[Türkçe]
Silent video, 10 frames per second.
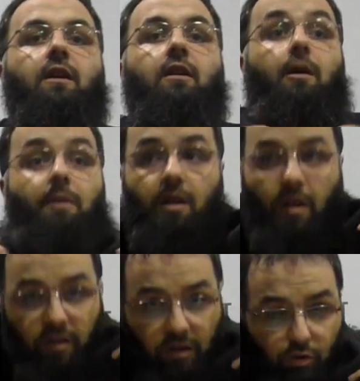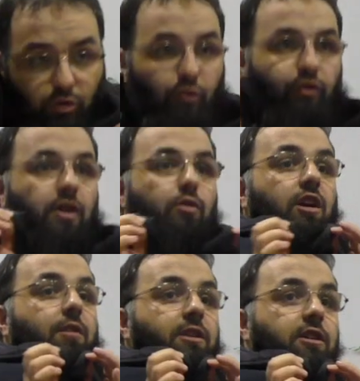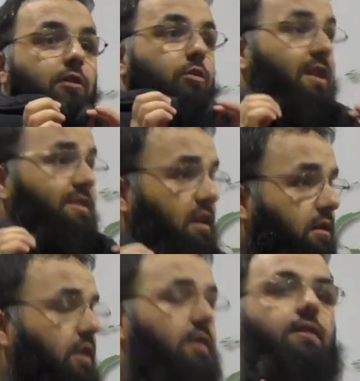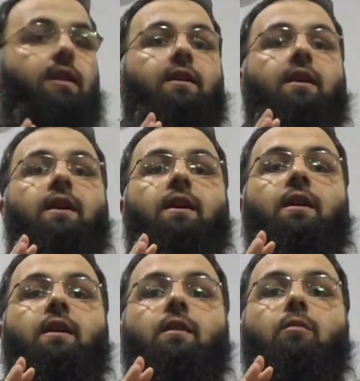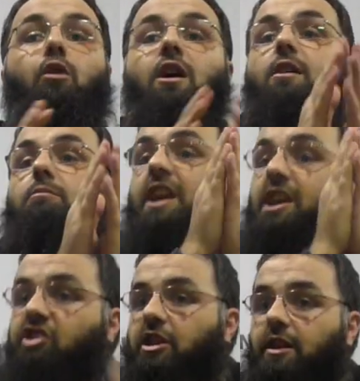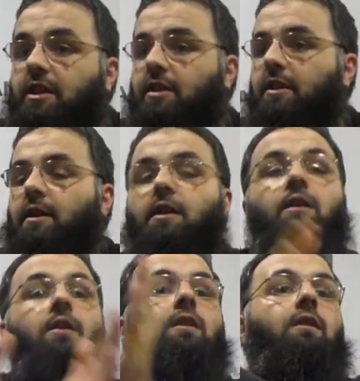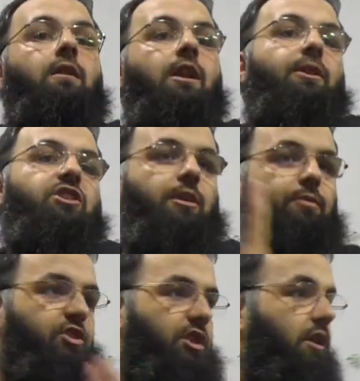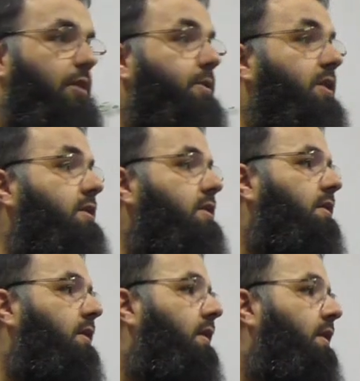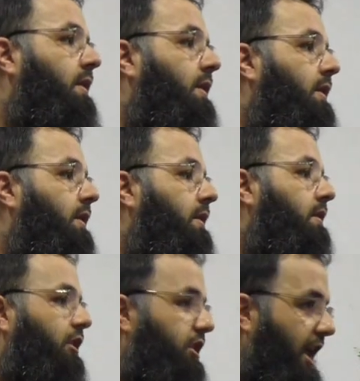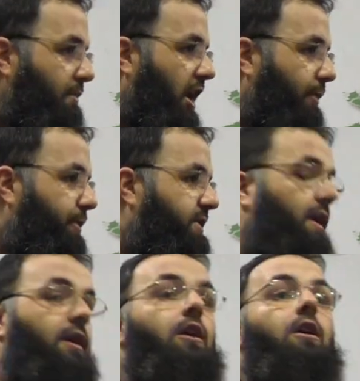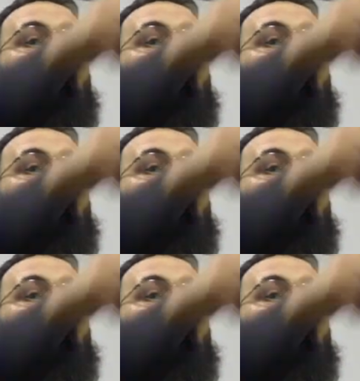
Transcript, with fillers: Aman ha dedi Yusuf geliyor, rahmet geliyor. Lan saklanın lan. Bu adam ne içirir ne başka bir şey yaptırır. Dediler mi abi bize?